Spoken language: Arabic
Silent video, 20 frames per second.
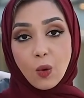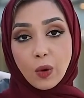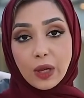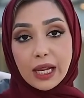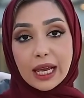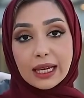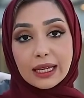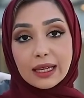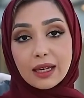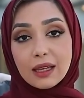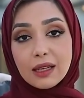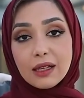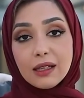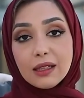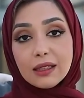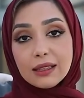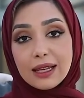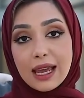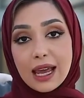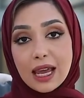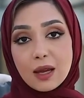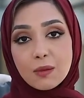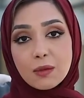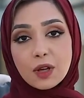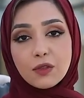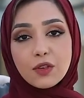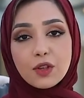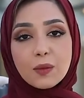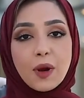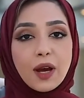ولكن
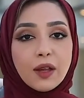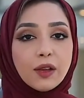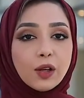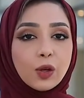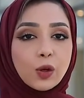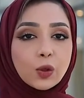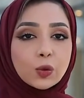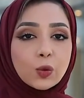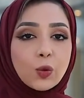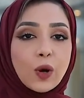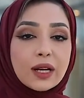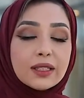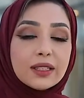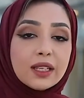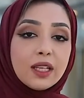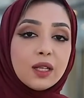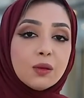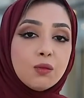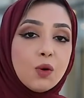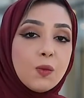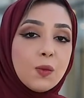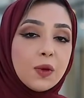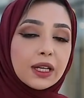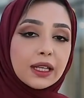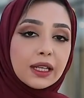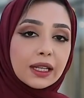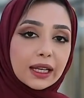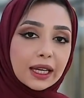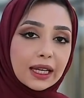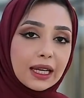دائما في بعض الخطوات اللي
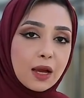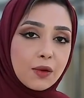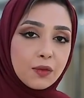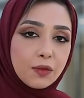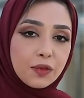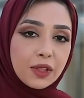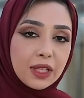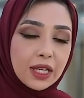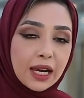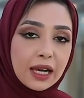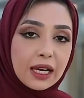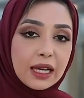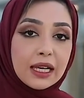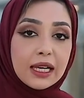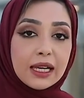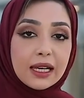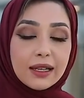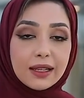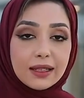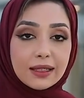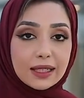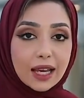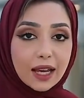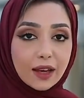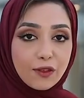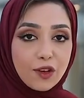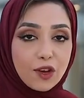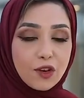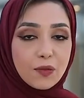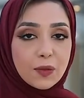ممكن القيام فيها
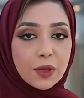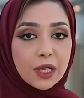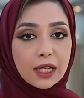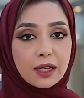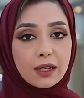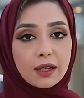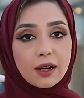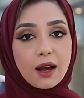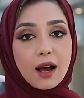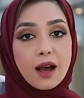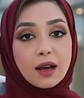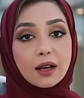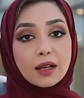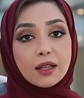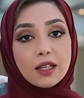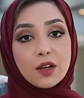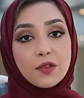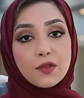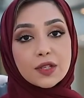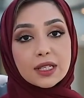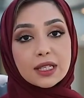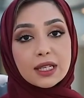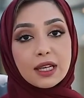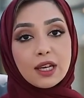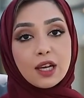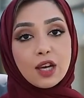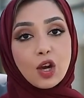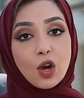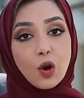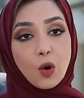للتخفيف من الارهاق
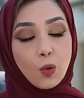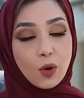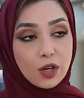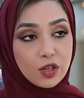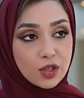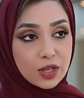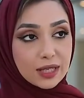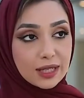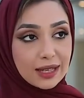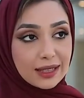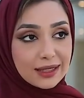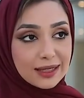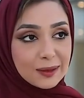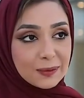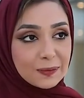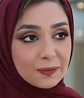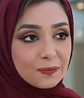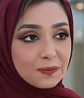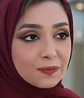النفسي والجسدي.